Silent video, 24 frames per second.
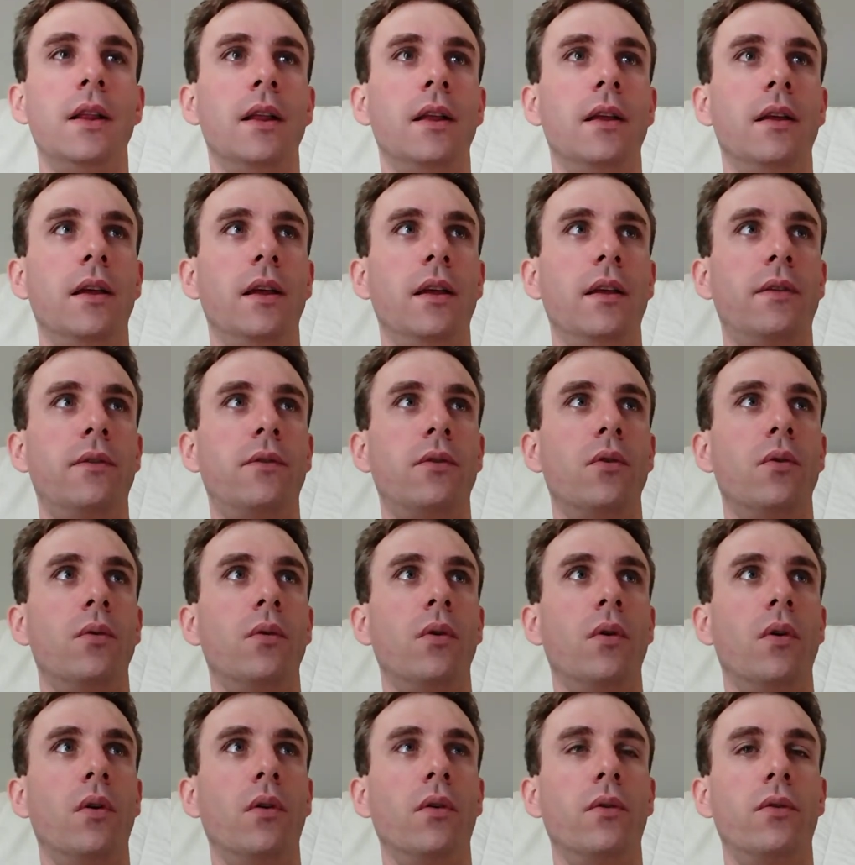Et
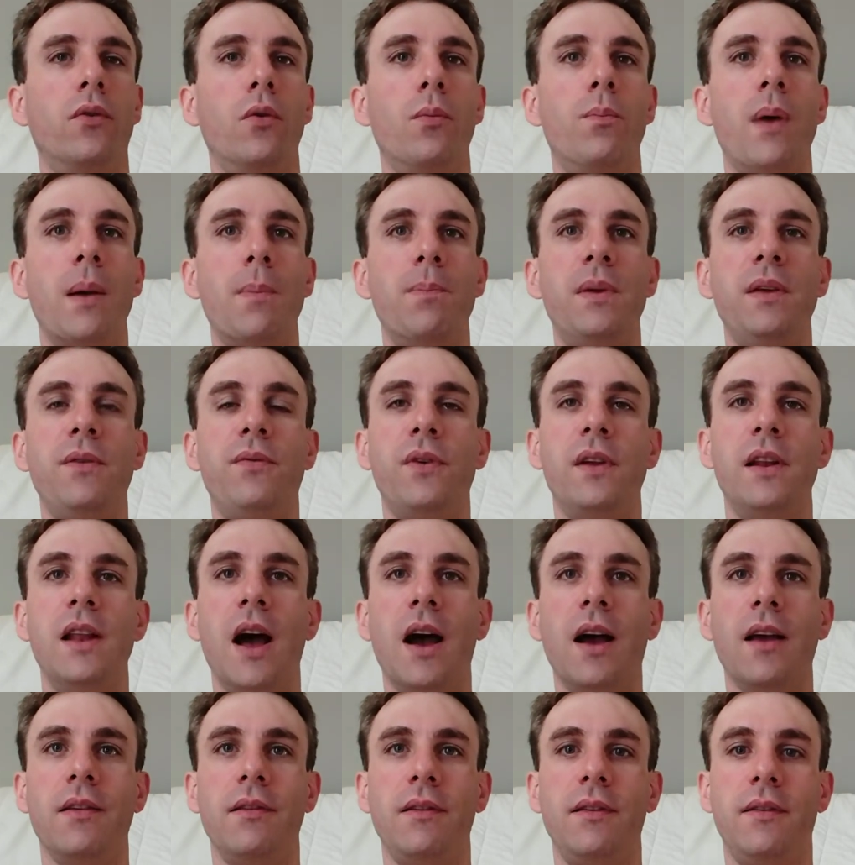ce, ce papy fait de la
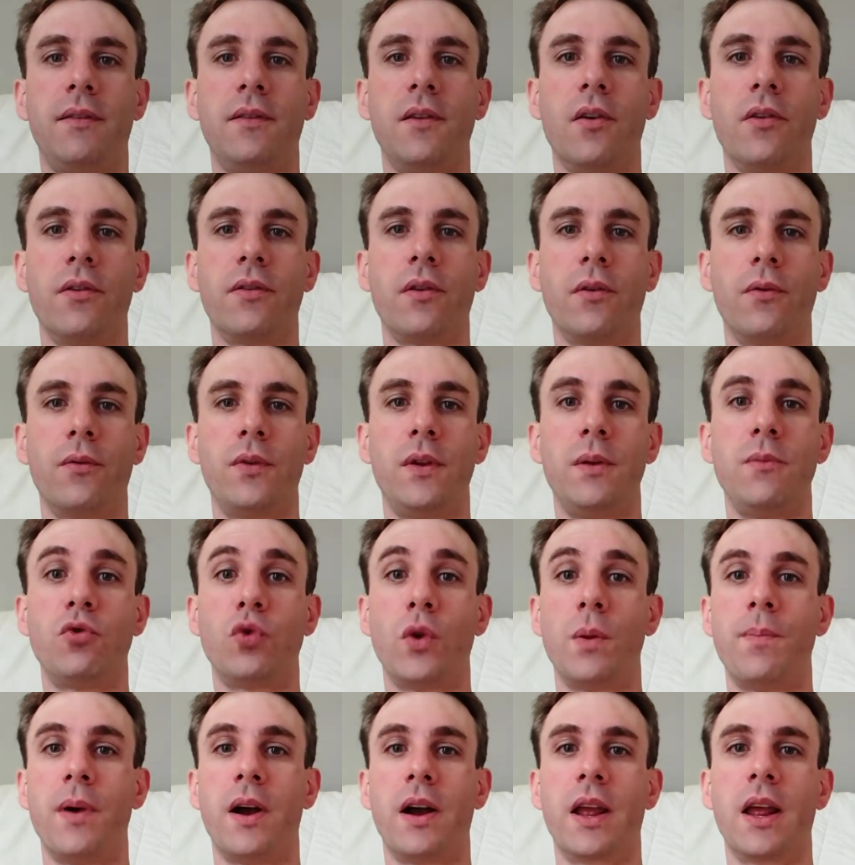résistance dans le film, joué
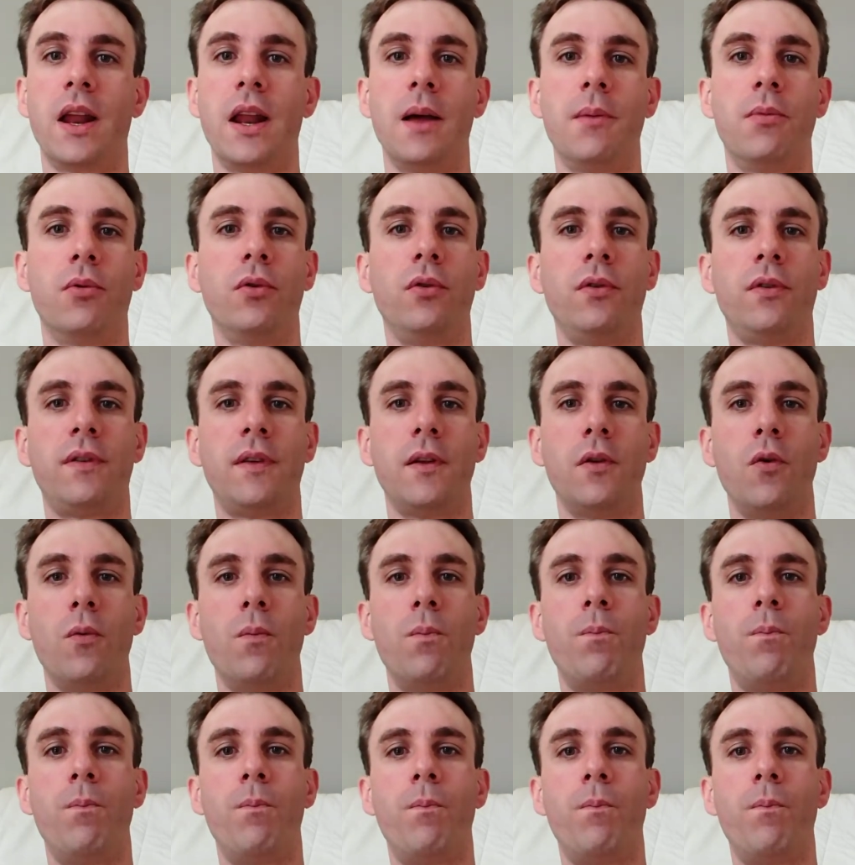par Galabru, c'est le
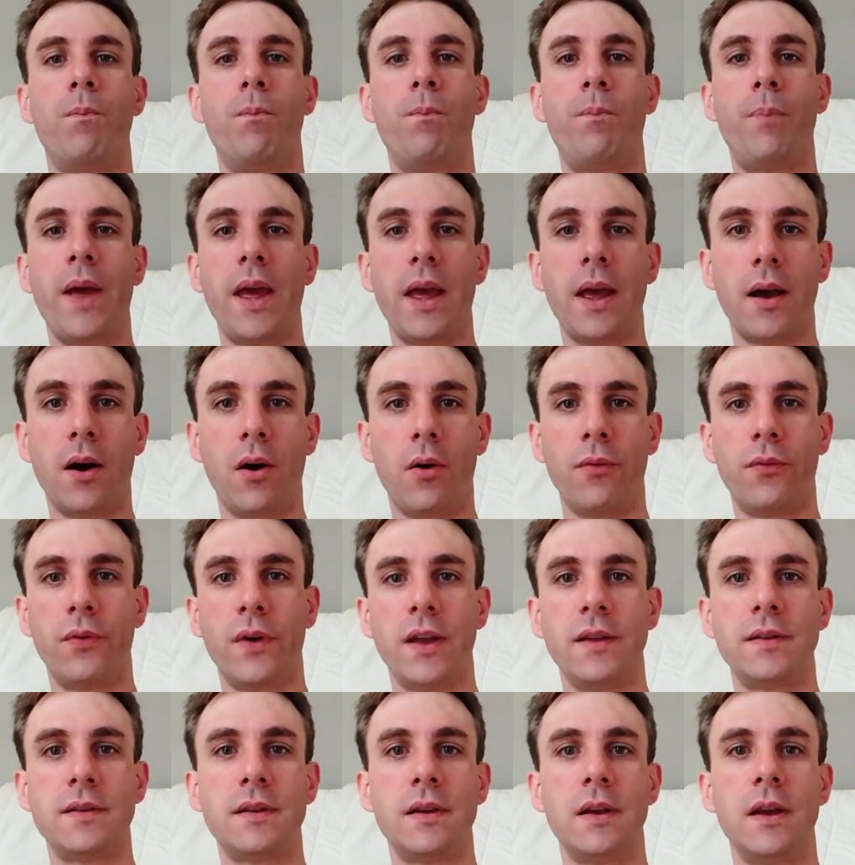père, en
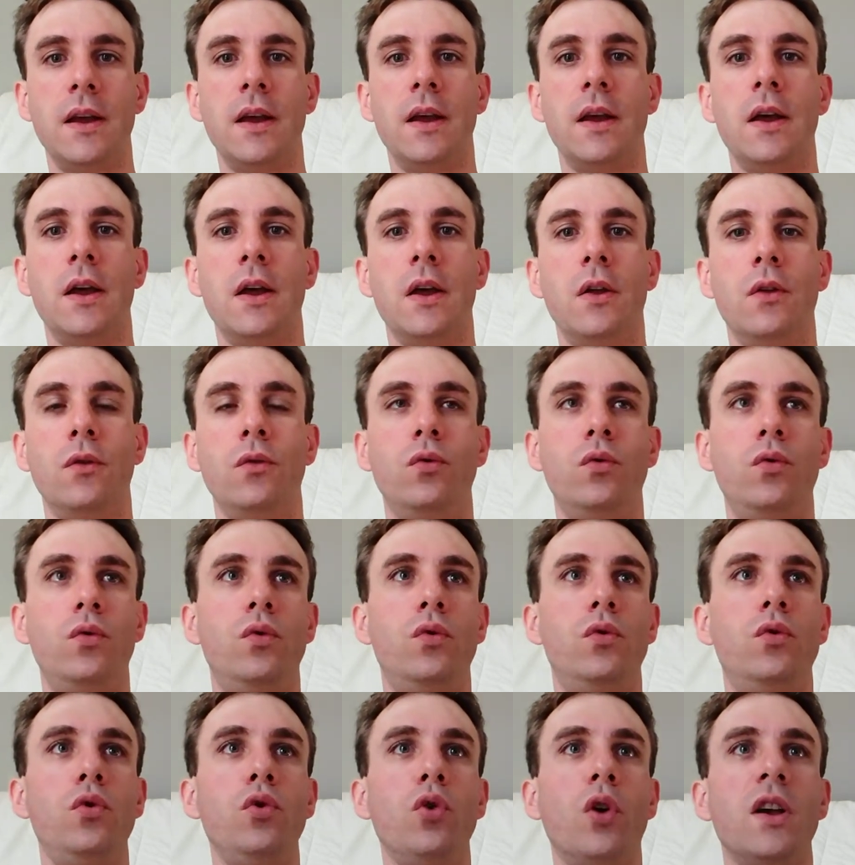fait,
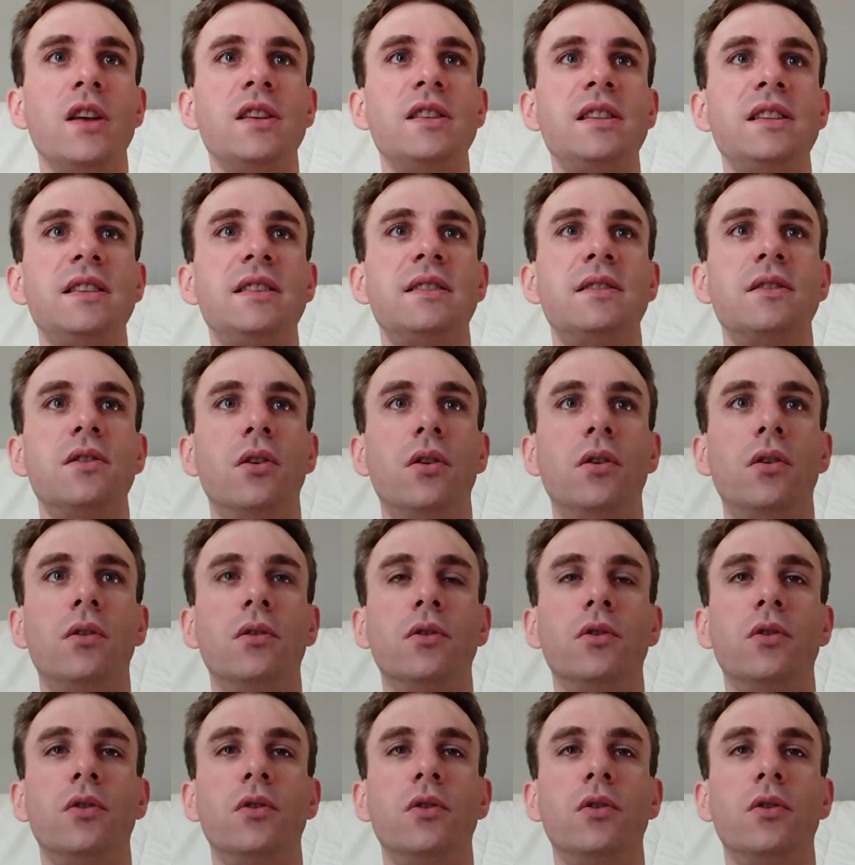du résistant de